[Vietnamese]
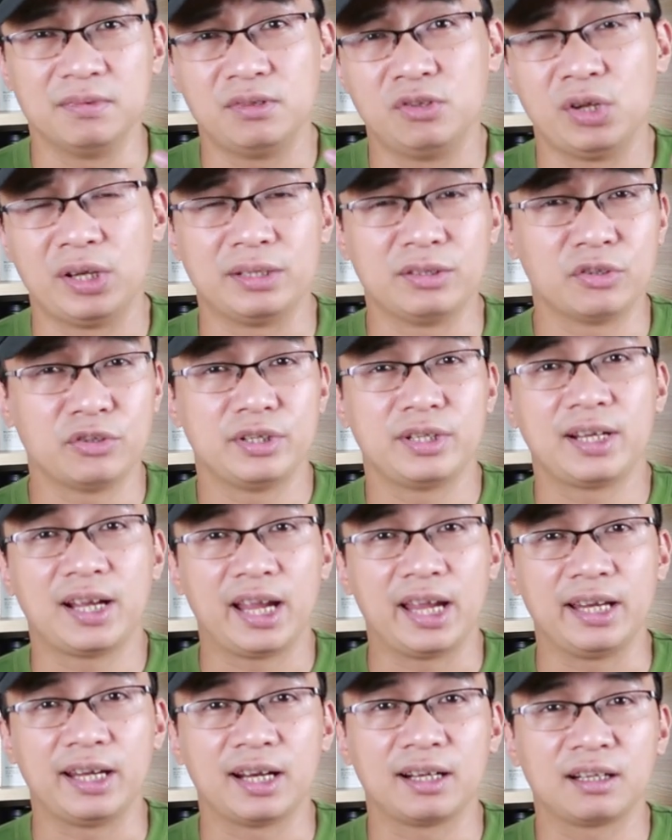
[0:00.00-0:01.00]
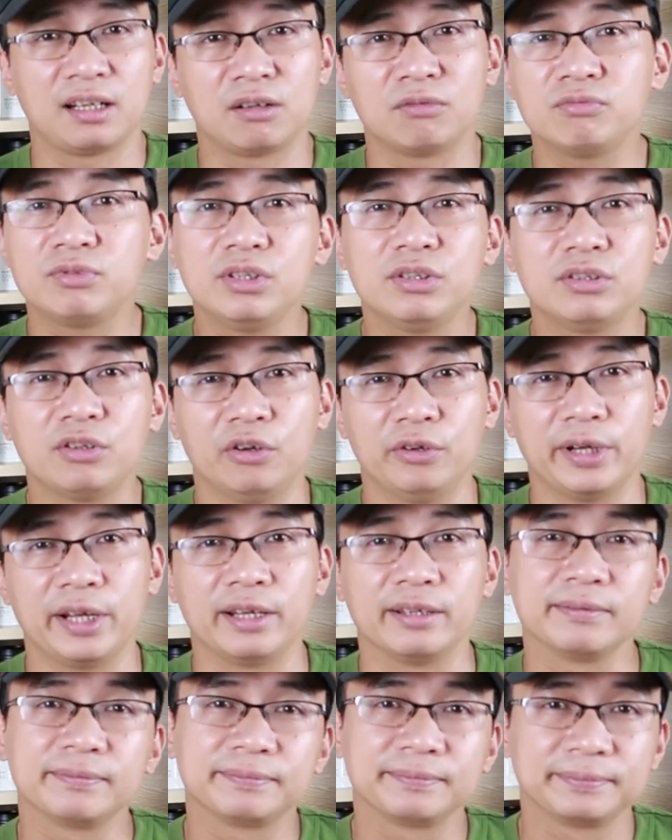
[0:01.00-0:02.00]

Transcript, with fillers: dành cho những ngày nắng nóng dữ dội này.